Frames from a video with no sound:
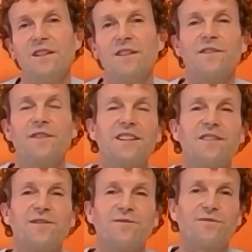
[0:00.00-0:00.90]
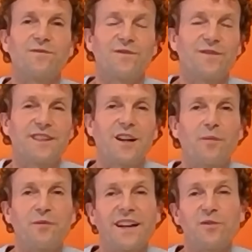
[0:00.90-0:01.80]
Wenn wir
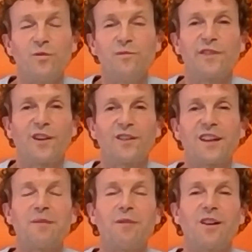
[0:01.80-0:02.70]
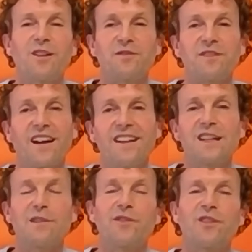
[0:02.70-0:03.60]
haben eine Umfrage gemacht und
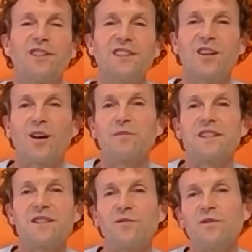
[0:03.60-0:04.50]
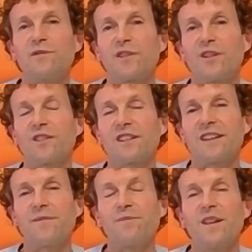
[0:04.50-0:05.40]
einige von euch haben diese Umfrage